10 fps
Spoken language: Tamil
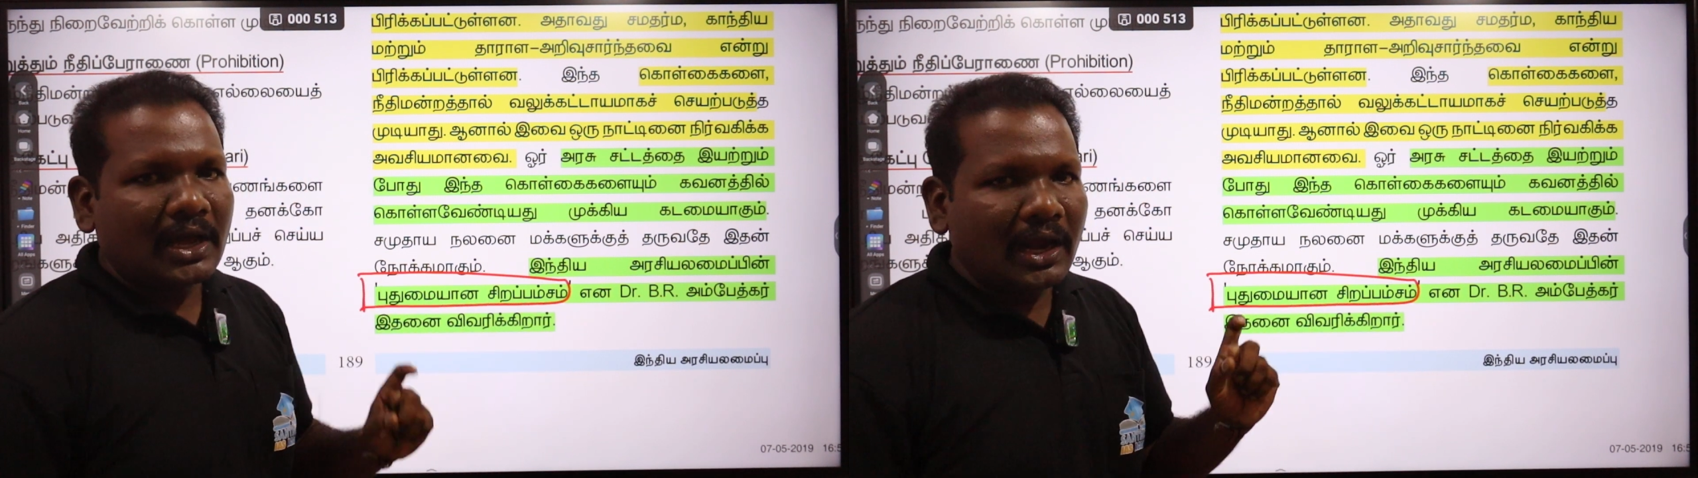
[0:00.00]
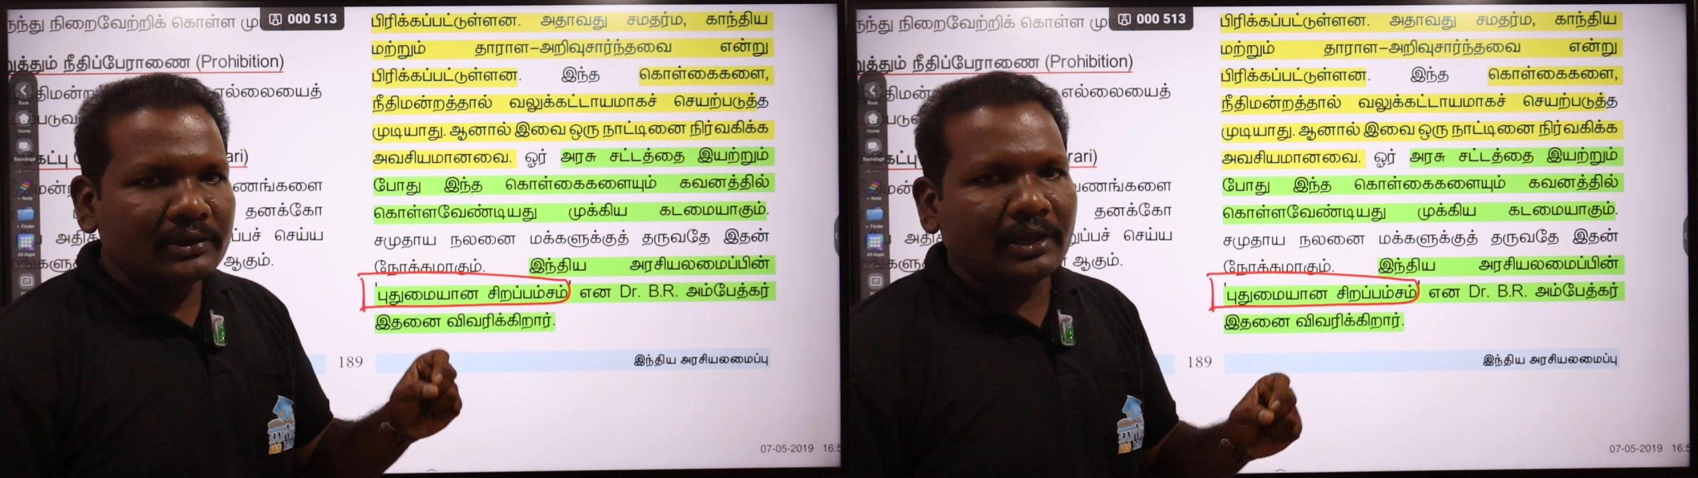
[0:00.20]

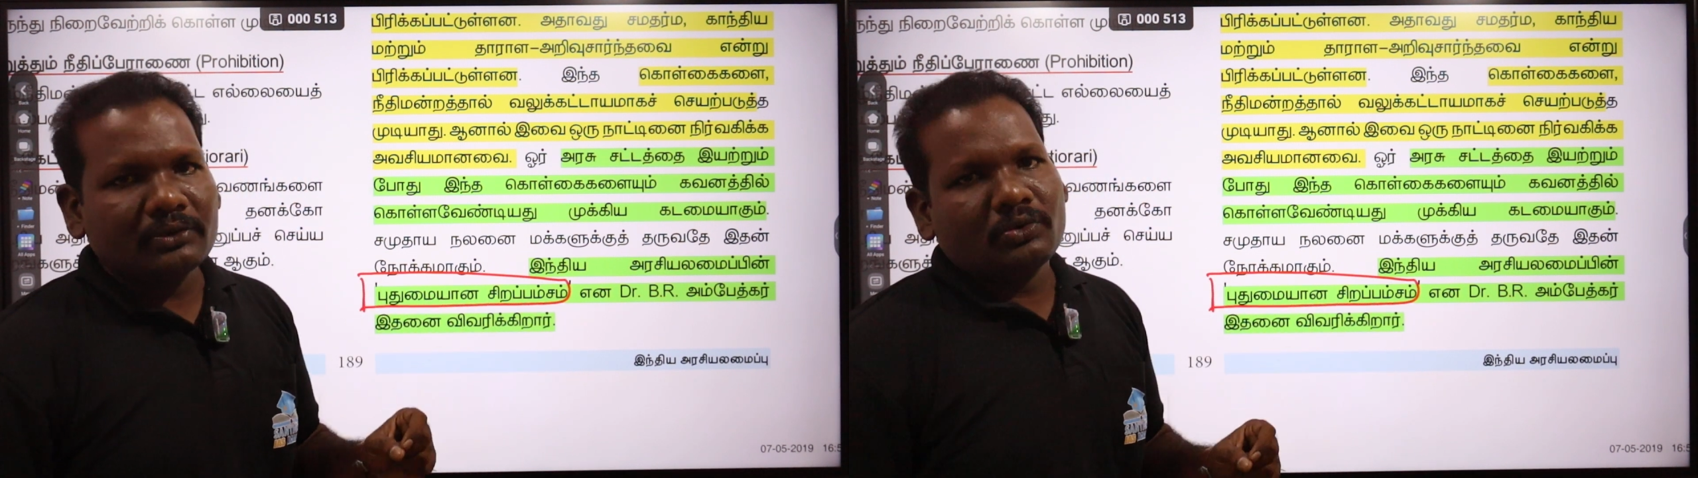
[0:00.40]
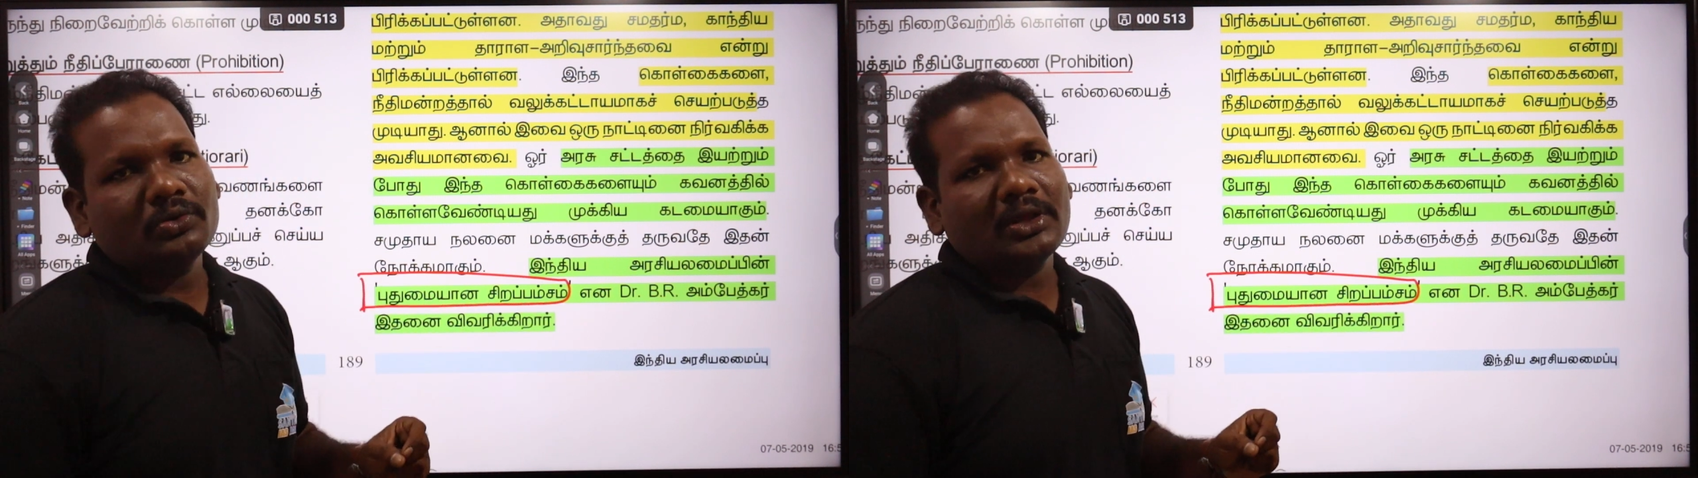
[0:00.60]

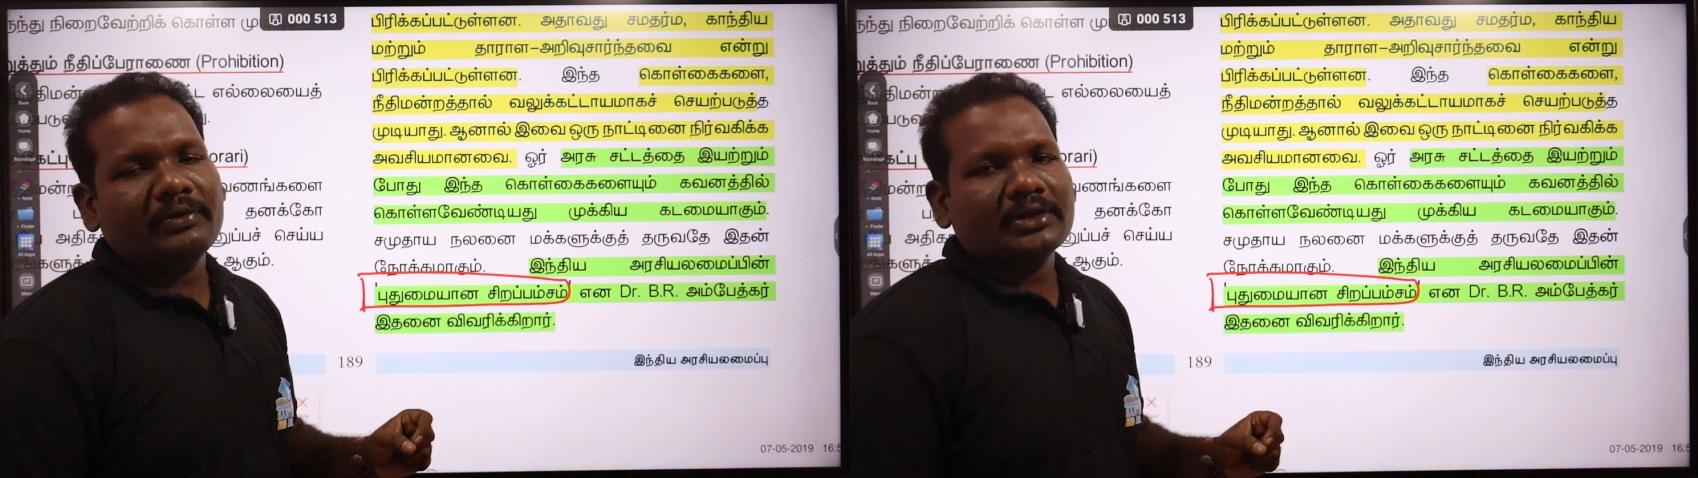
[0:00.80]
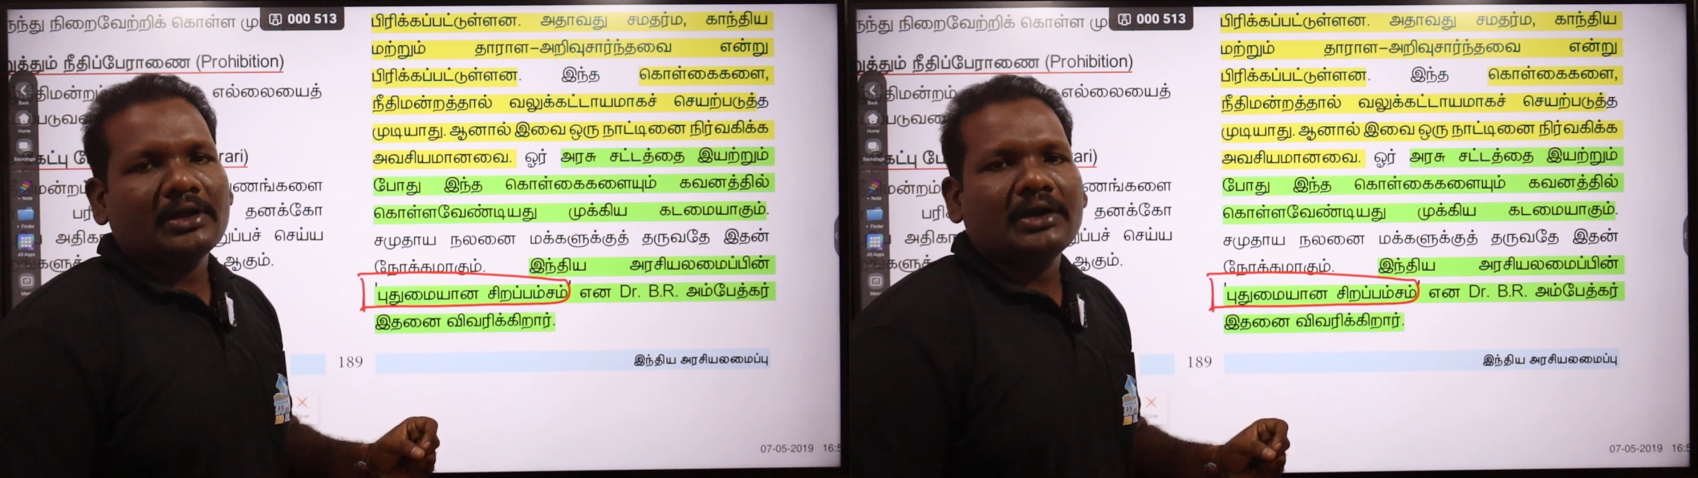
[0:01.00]
நான்கை
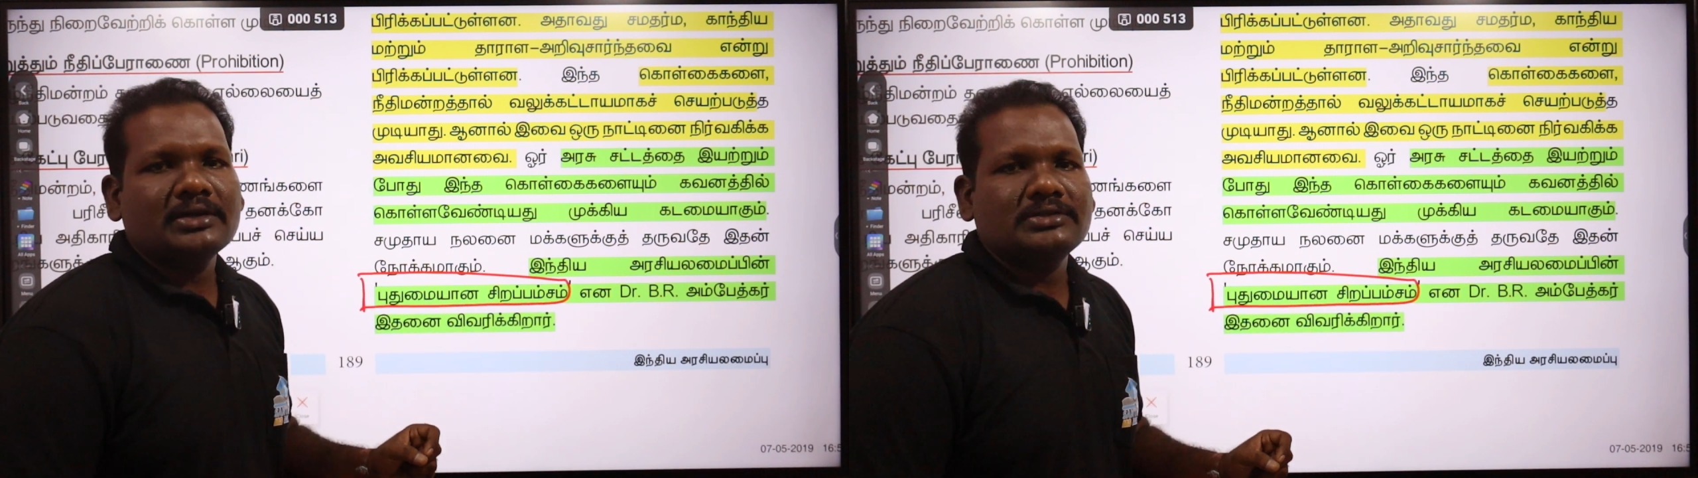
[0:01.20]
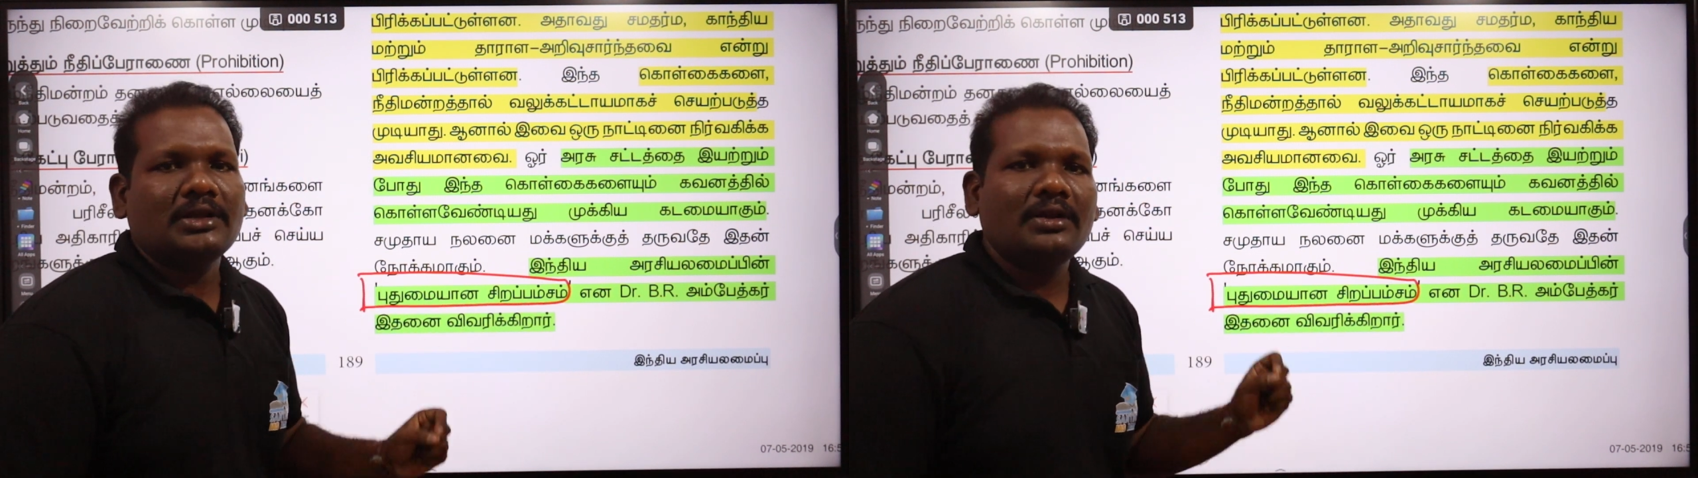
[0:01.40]
கூறியவர்
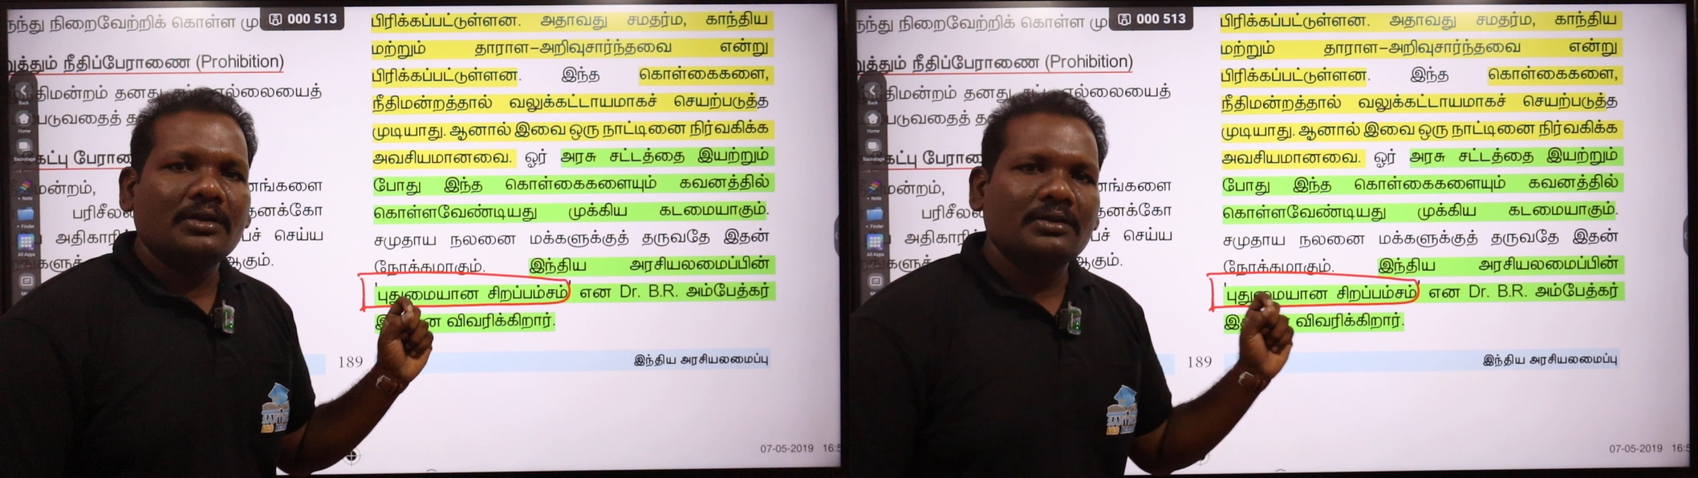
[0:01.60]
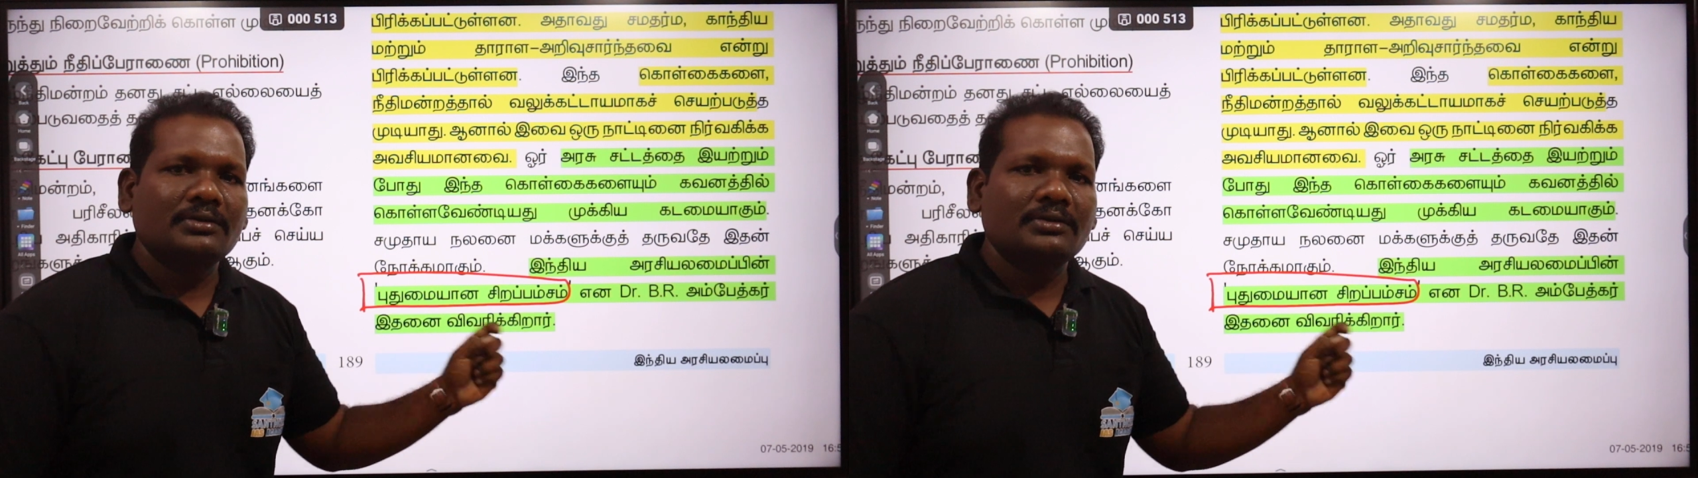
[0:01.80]
யார் என்றால்